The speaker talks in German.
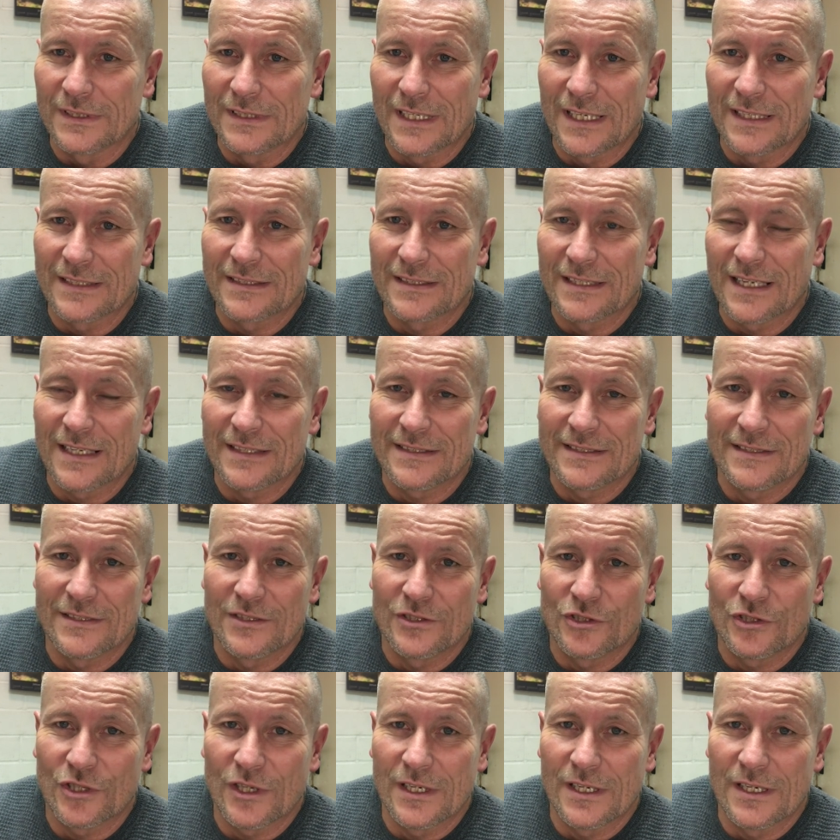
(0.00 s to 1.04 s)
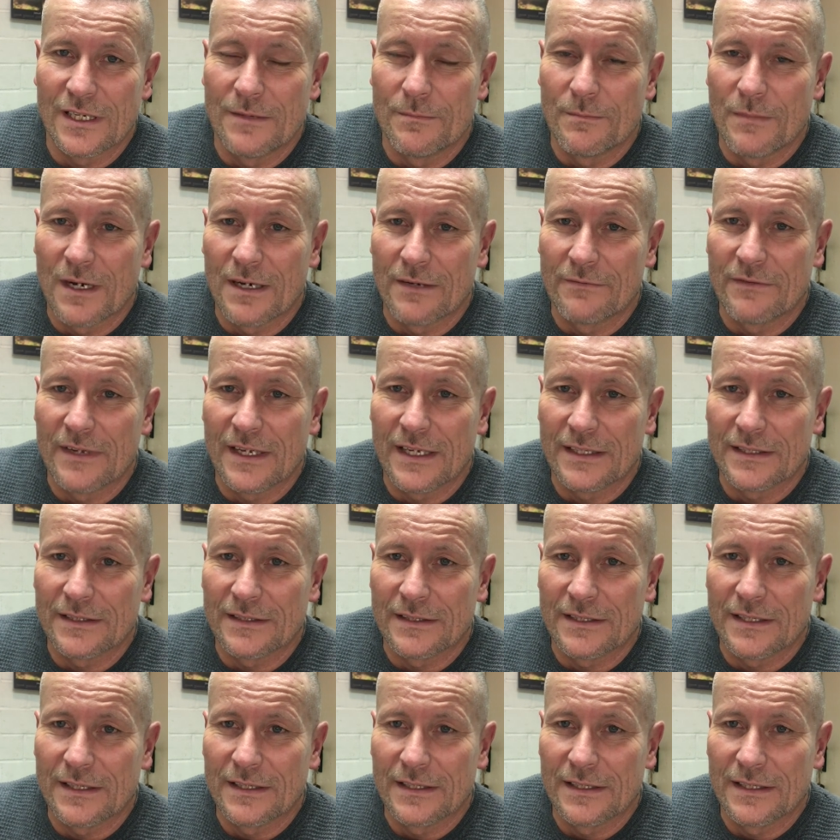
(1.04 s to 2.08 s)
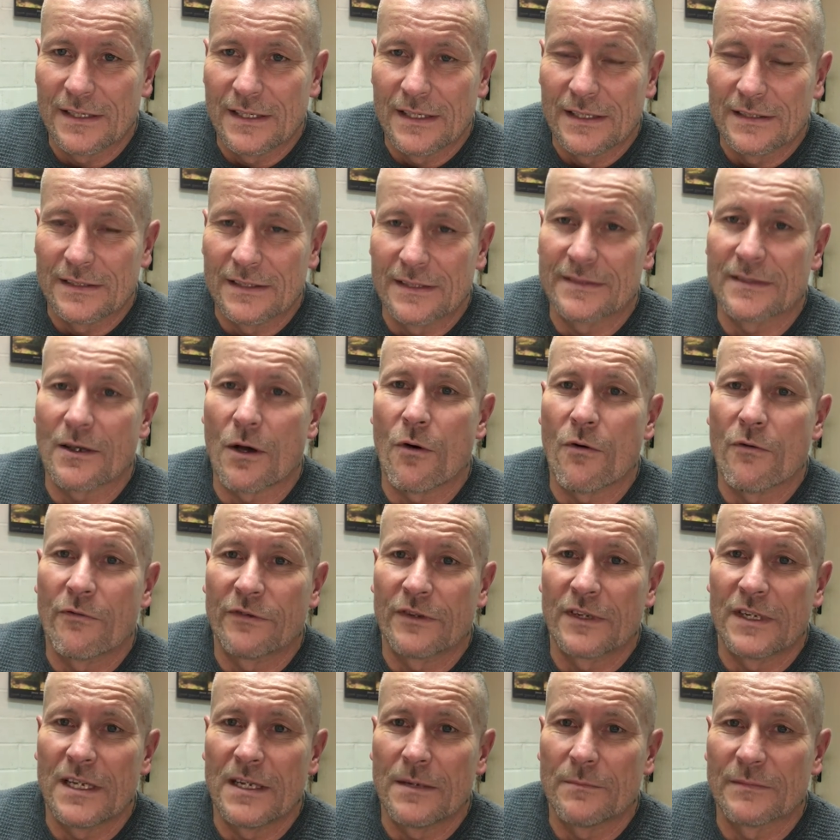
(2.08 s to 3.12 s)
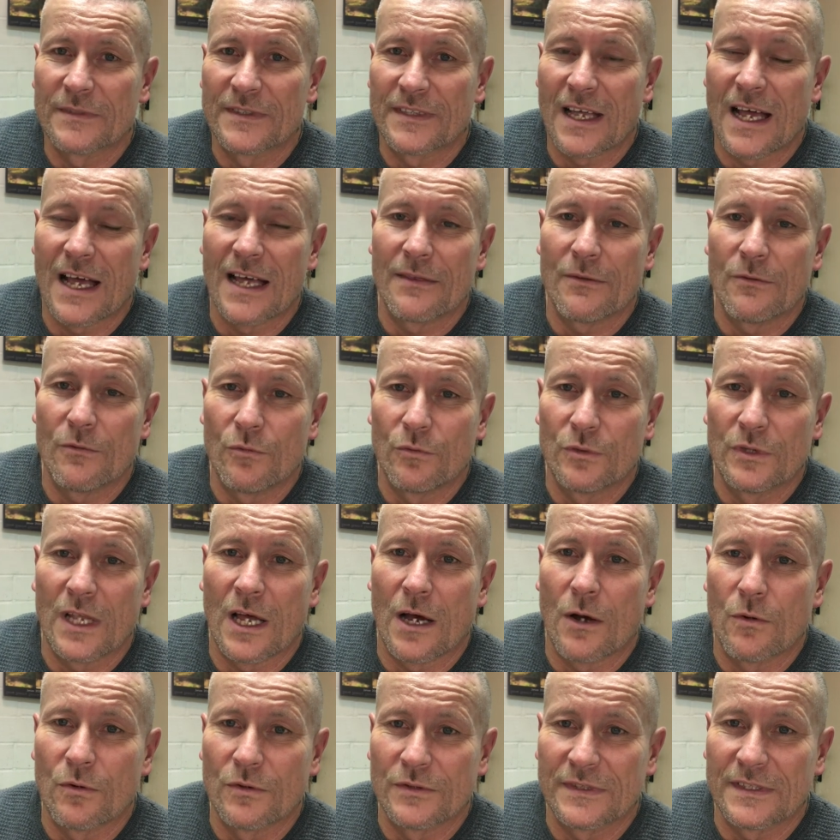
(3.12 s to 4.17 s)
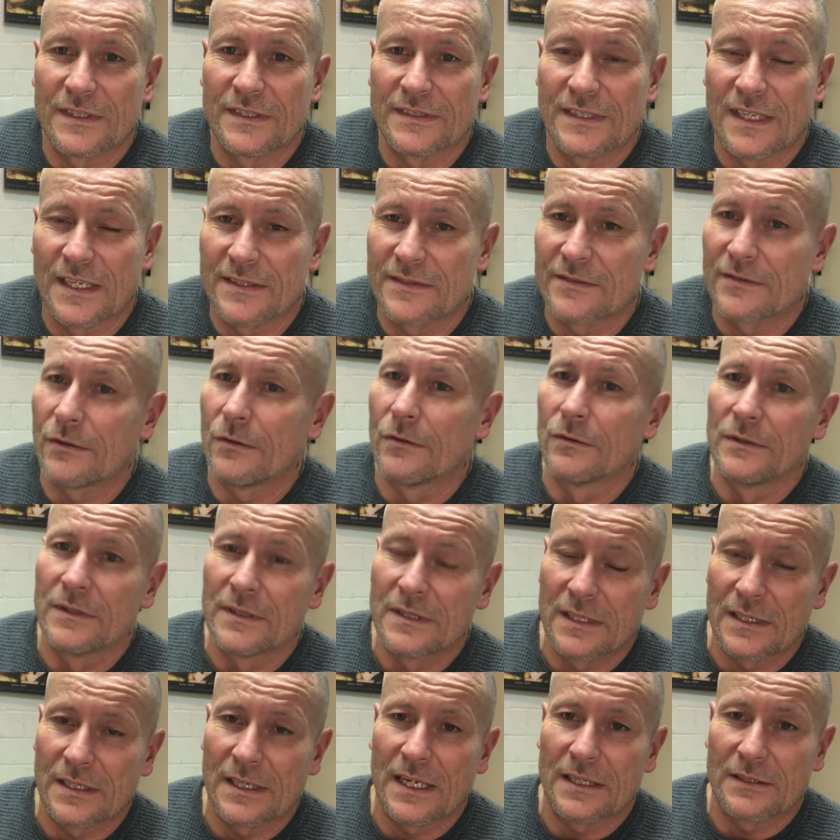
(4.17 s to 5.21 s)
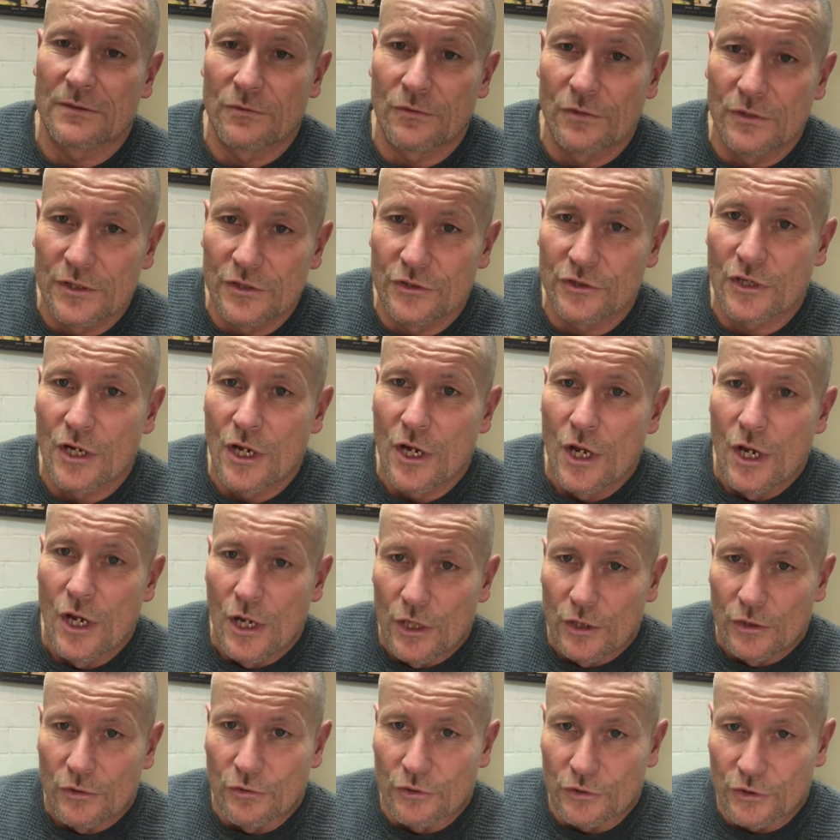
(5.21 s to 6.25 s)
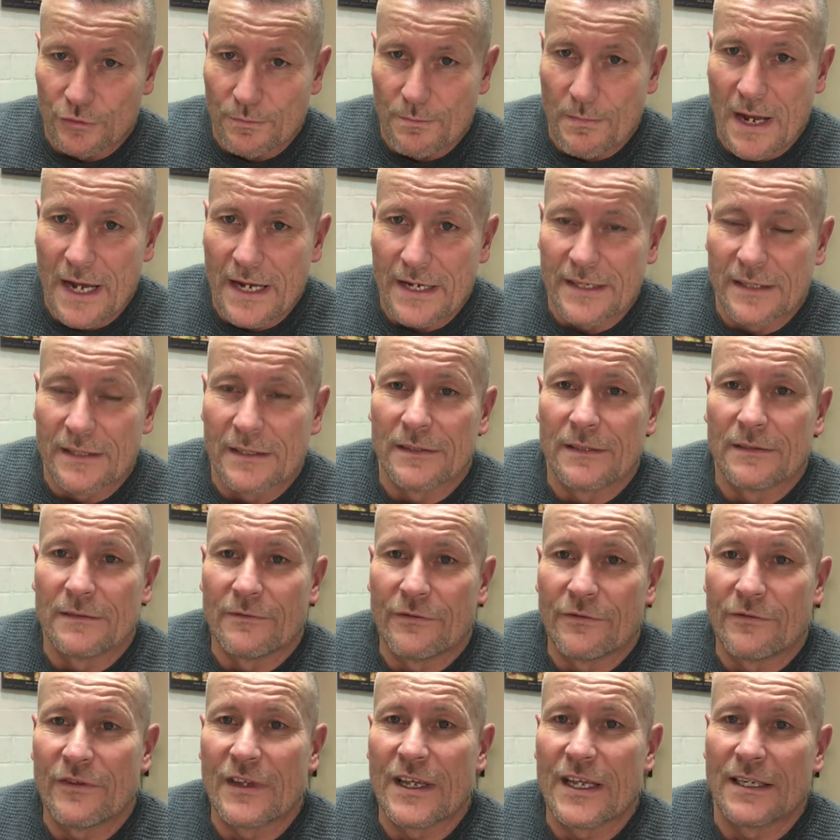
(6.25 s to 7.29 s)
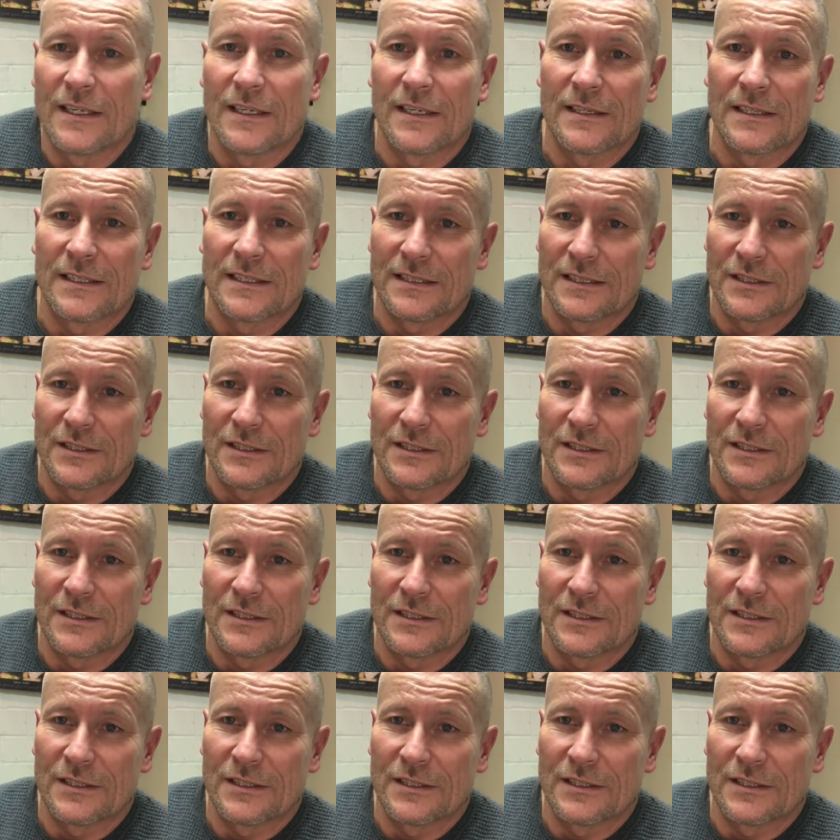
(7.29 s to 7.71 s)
Das hat sich immer während des Aufnehmens an und ausgesetzt. Und natürlich durch meinen Fehler.